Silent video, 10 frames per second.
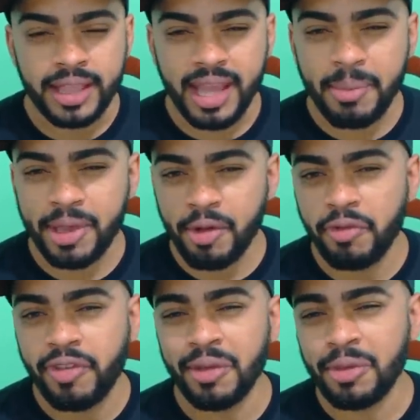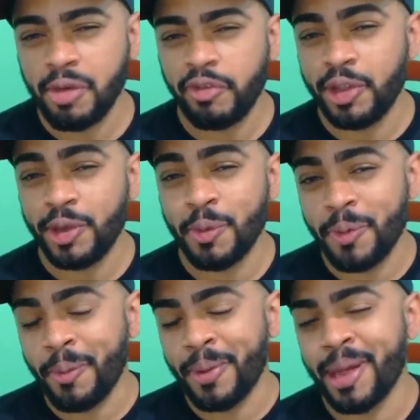Sabe que eu venho sofrendo de um
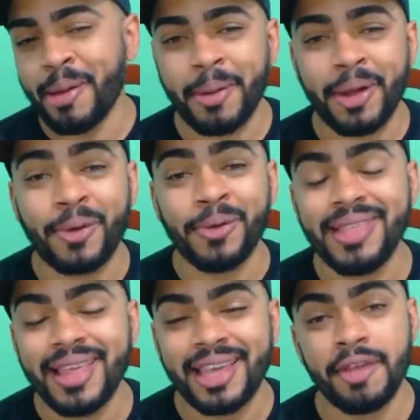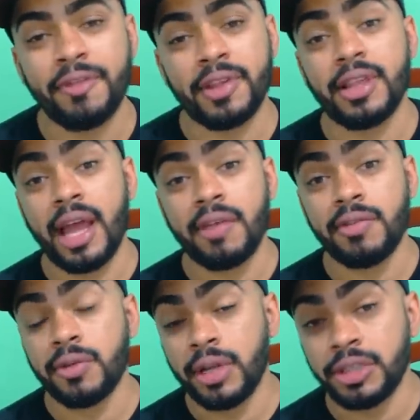problema para conseguir fazer
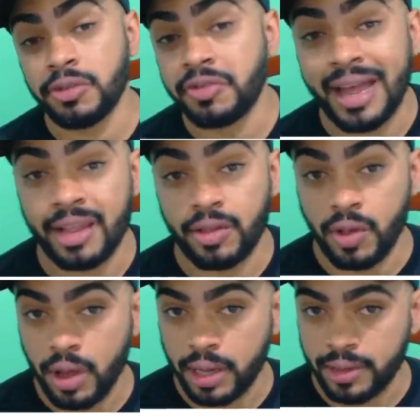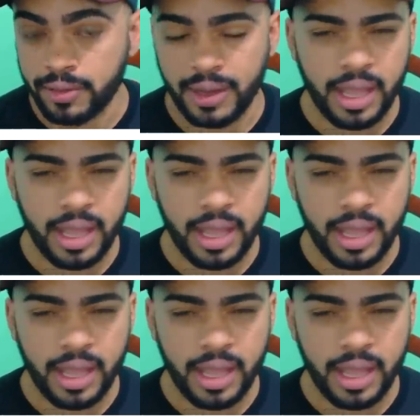live durante várias horas,